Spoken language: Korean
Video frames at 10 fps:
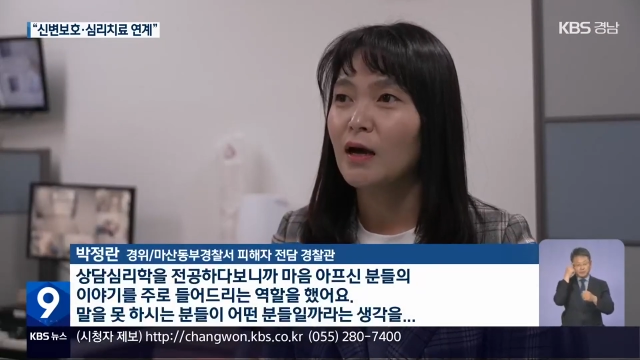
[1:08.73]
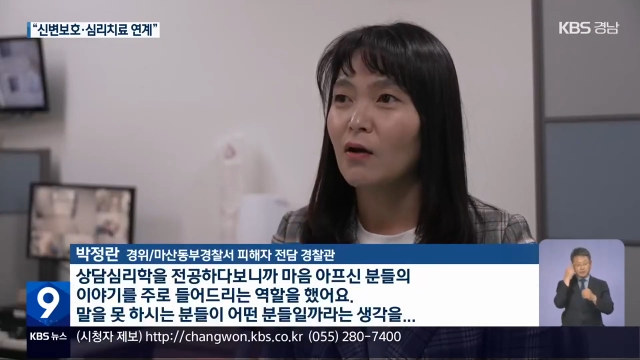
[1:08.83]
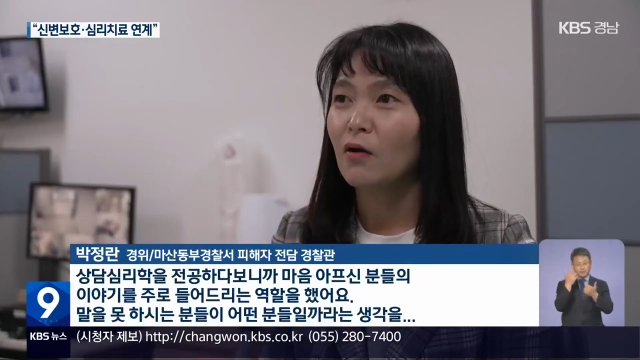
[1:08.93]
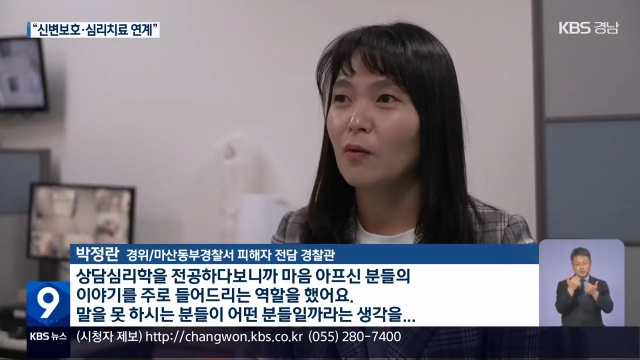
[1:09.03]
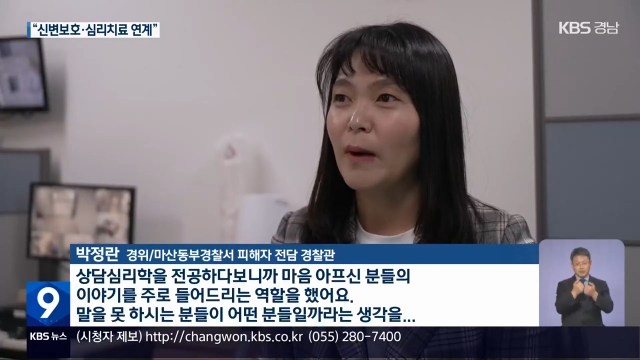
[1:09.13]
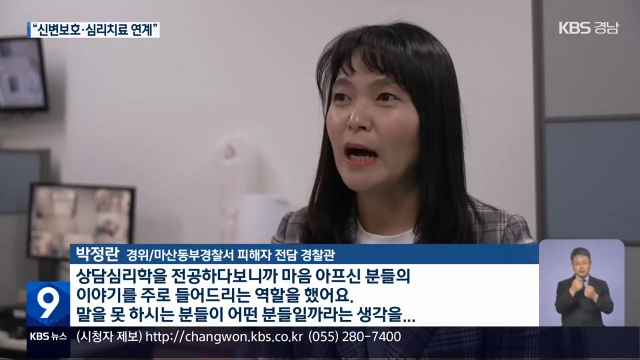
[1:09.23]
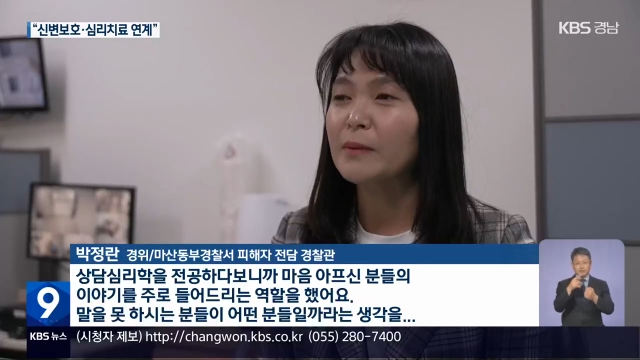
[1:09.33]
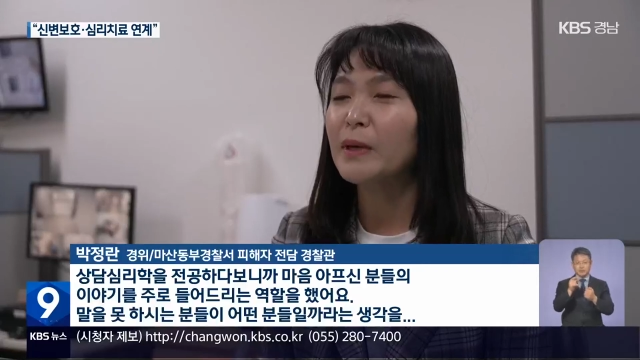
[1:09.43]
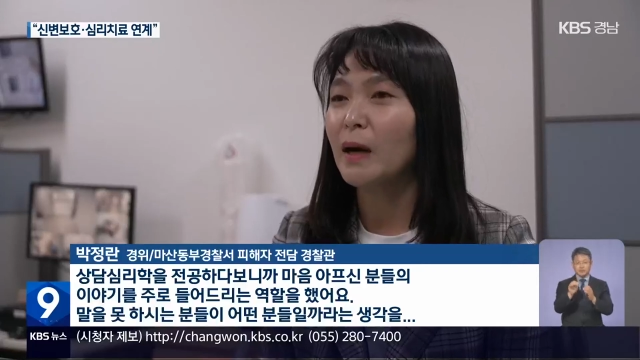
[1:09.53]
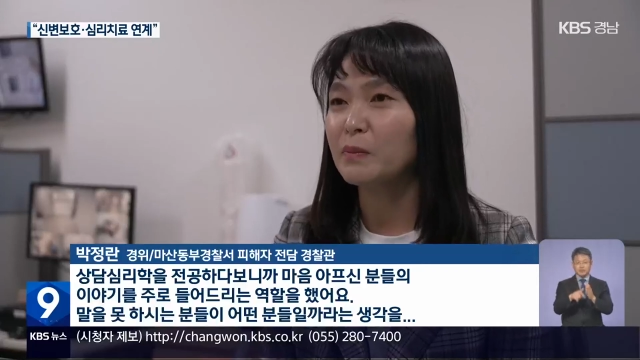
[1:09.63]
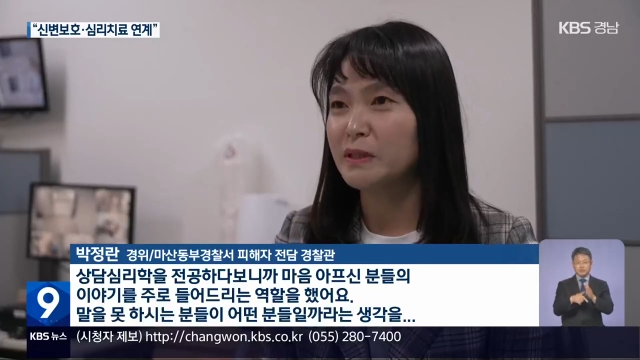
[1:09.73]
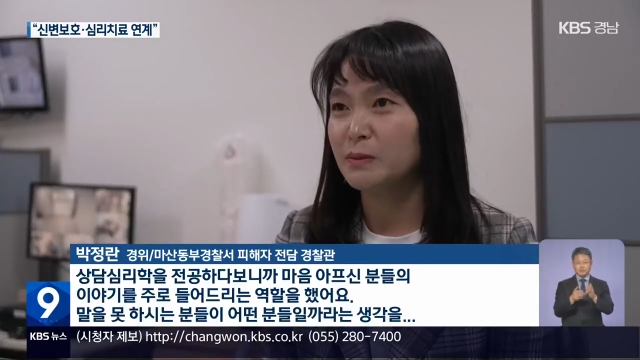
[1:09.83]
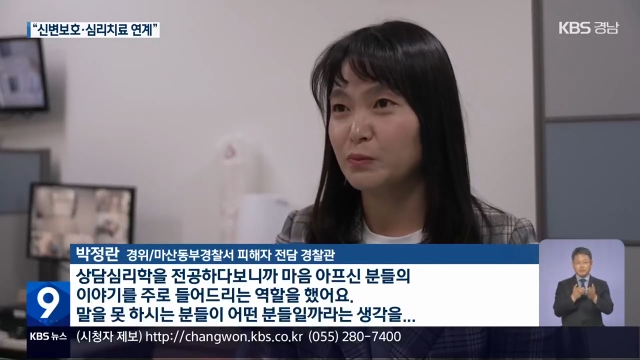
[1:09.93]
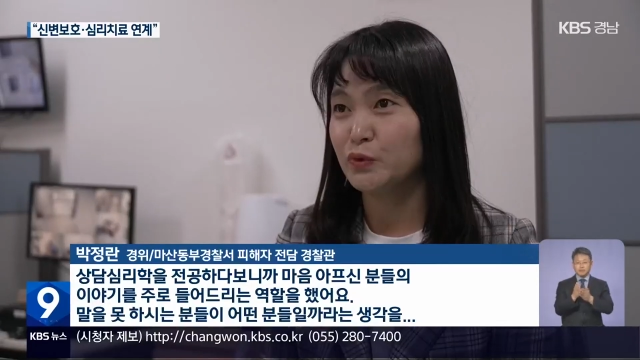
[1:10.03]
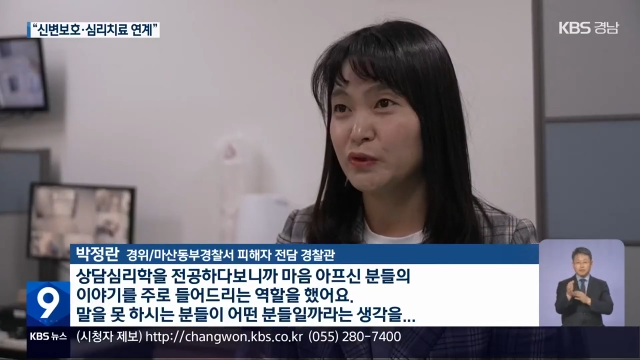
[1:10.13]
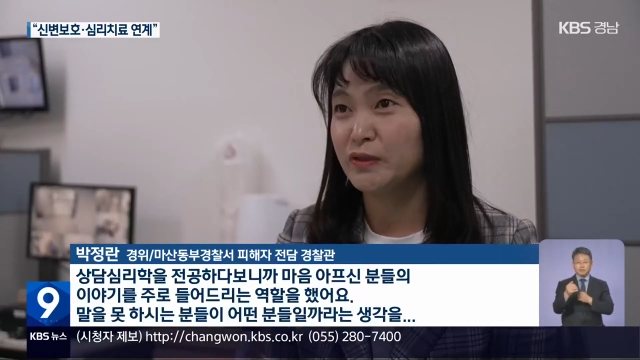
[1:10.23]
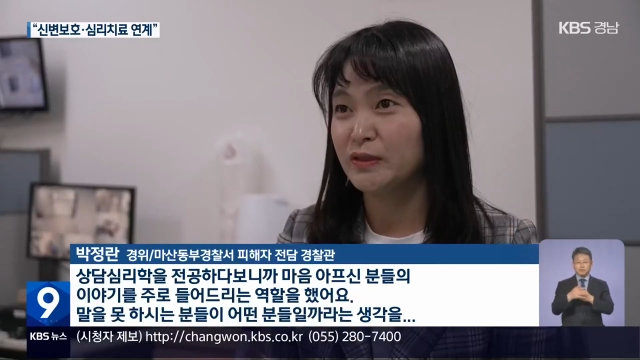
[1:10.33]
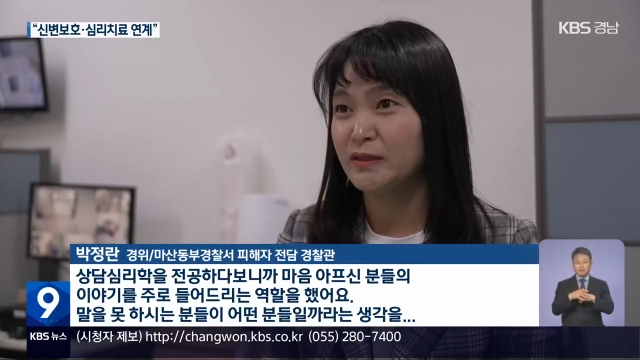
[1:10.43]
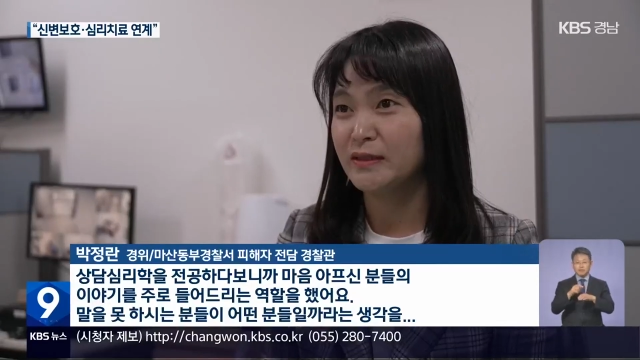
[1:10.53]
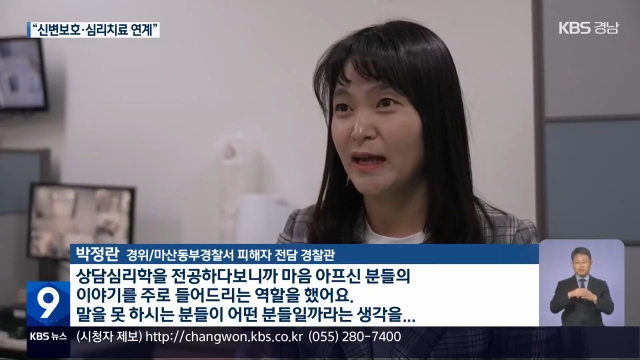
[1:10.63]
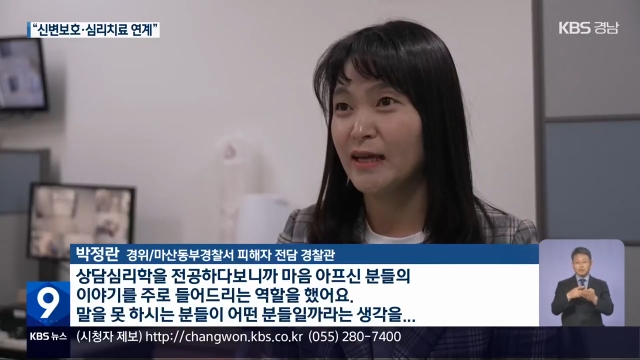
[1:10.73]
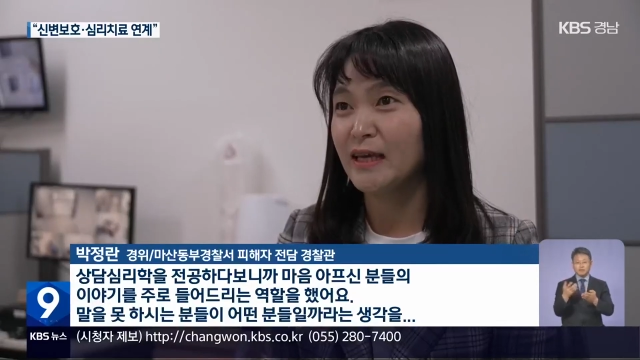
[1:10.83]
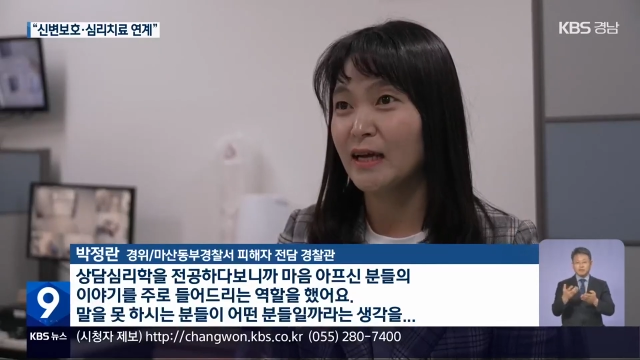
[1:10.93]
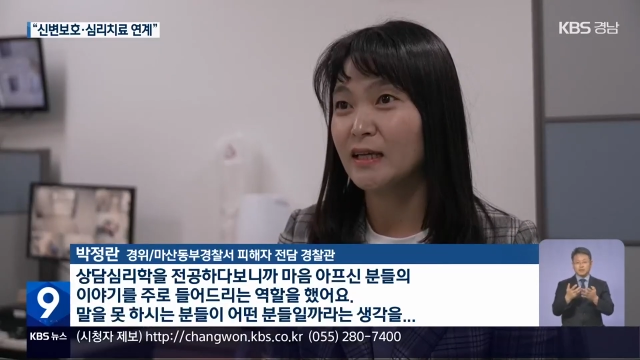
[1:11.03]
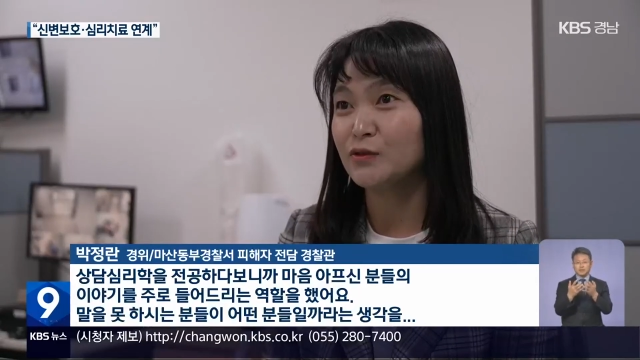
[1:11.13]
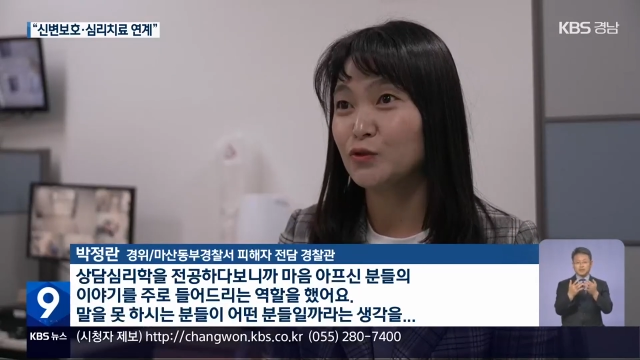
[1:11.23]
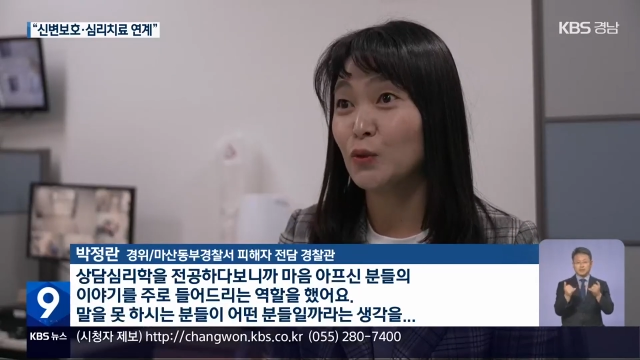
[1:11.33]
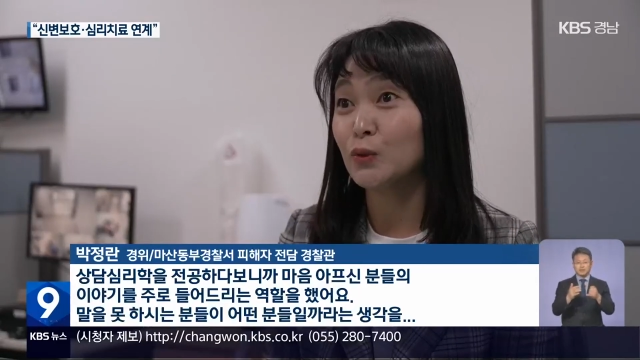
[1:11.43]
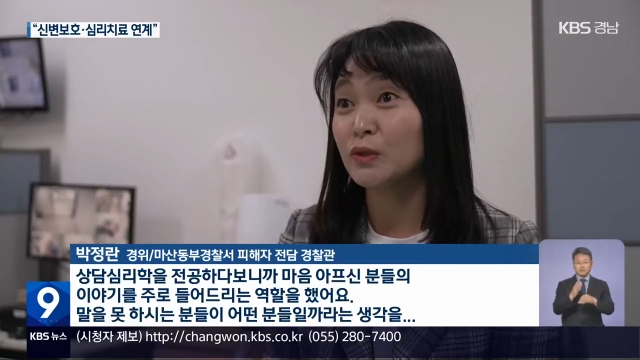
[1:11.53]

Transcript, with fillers: 어, 마음이 아프신 분들의 이야기를 주로